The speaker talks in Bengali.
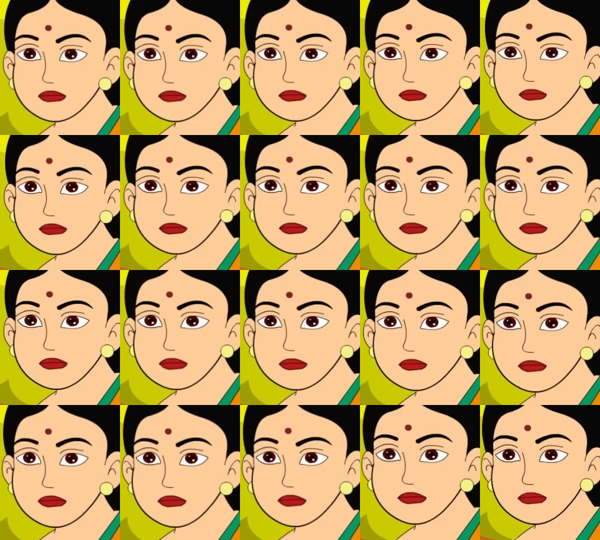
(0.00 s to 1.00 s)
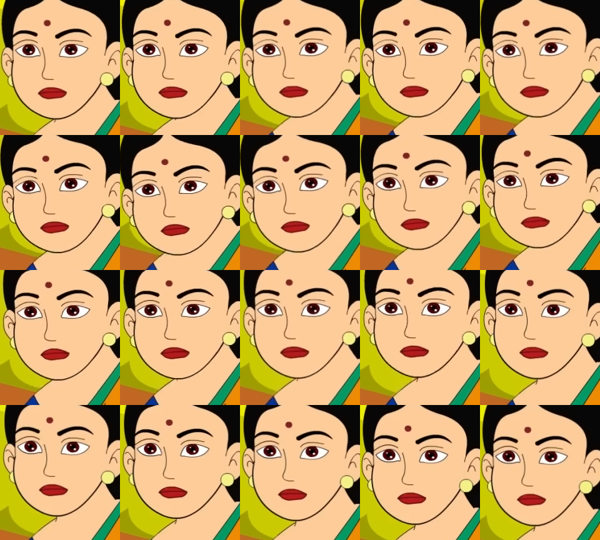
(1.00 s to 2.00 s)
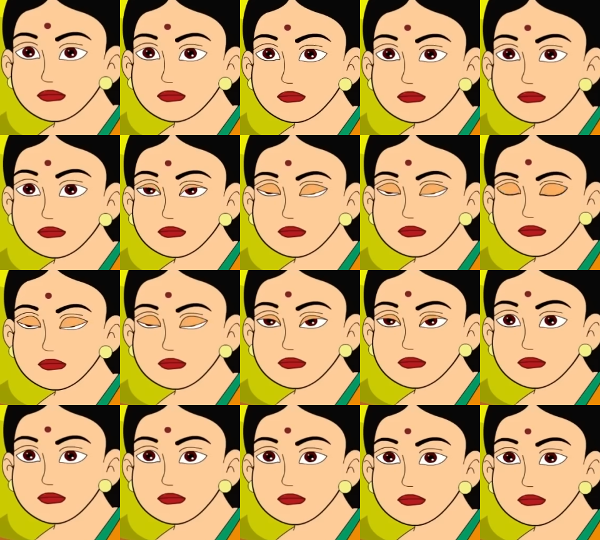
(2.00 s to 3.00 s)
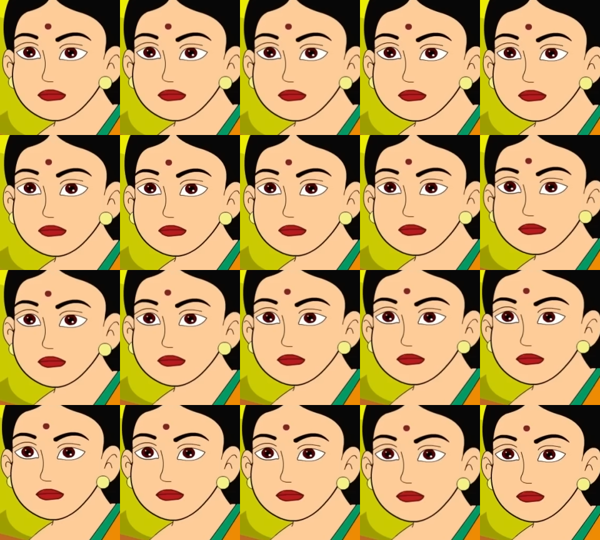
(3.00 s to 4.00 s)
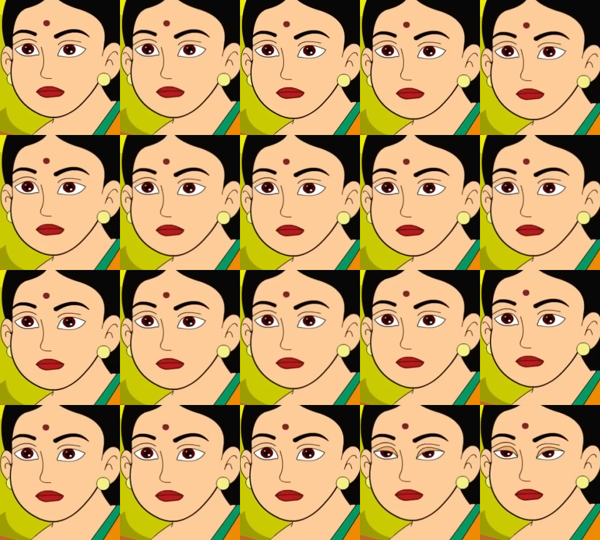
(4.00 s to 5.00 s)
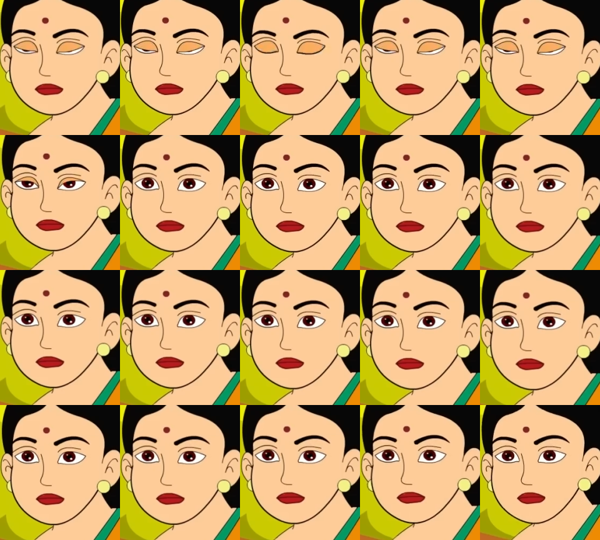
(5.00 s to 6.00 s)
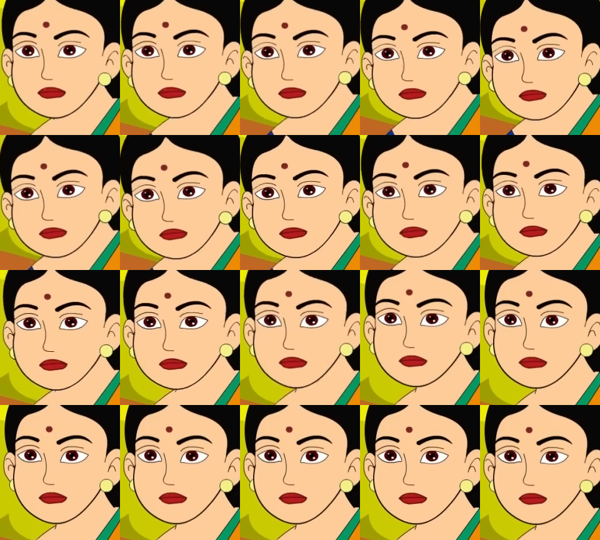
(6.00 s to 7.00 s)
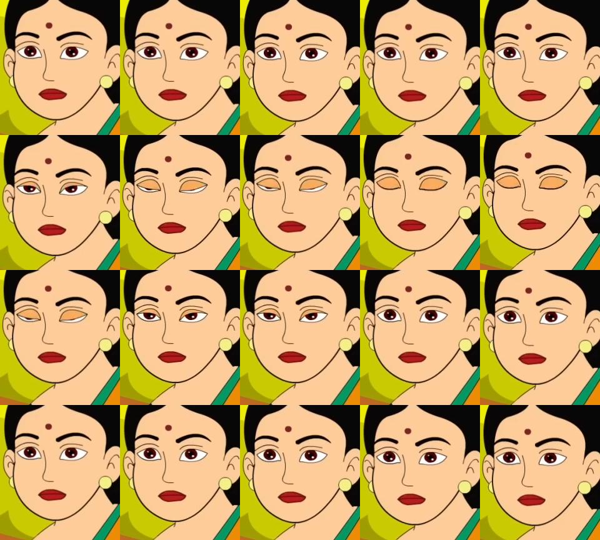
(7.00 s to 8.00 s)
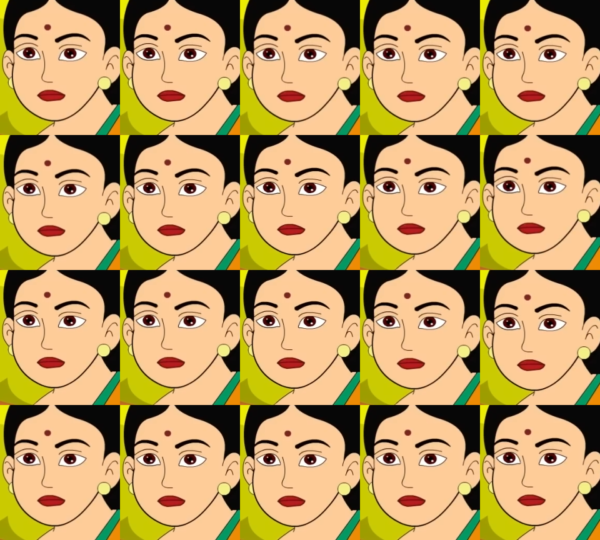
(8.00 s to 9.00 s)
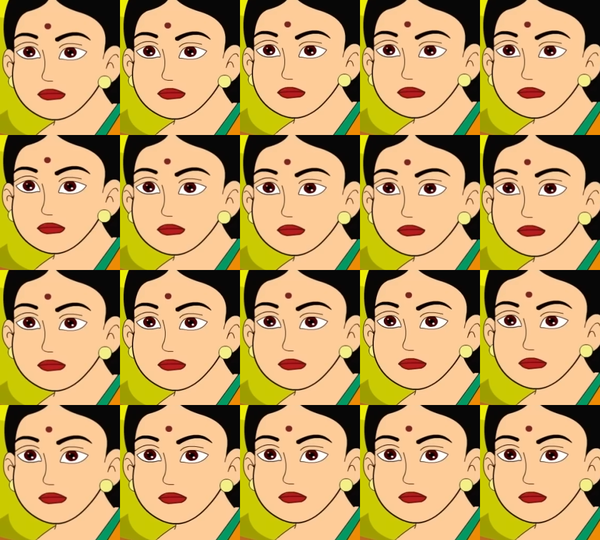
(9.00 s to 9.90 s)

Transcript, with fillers: না এইভাবে চলতে পারি না এর একটা কিছু উপায় করতেই হবে কোনো একটা হেস্তনেস্ত এরবার করতেই হবে